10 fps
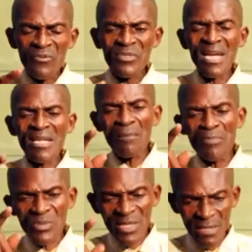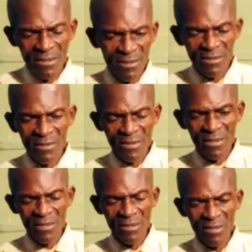Vous allez à Bruxelles,
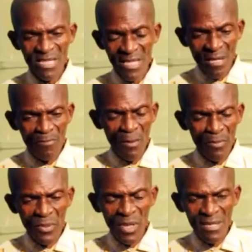ce n'est pas pour